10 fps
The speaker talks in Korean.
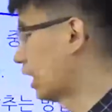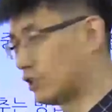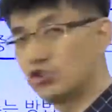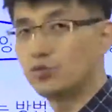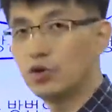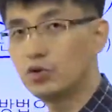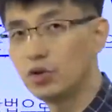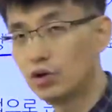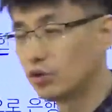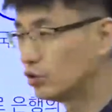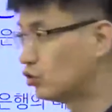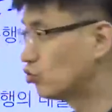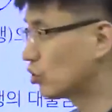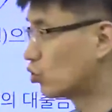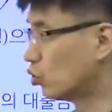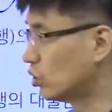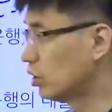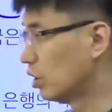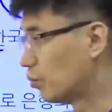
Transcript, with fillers: 낮추면 시중에 돈이